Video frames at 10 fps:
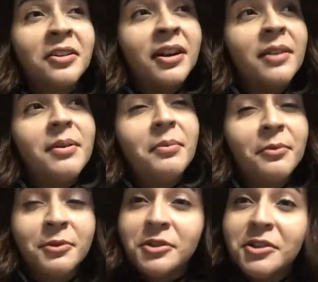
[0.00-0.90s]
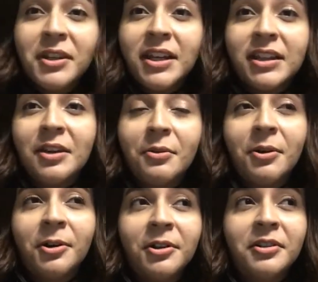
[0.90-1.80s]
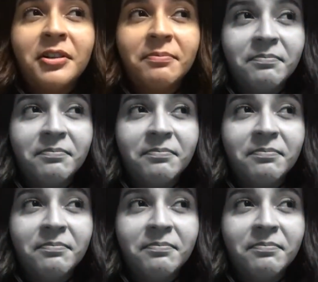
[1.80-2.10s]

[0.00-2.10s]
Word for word: No grabé mucho de Itaewon.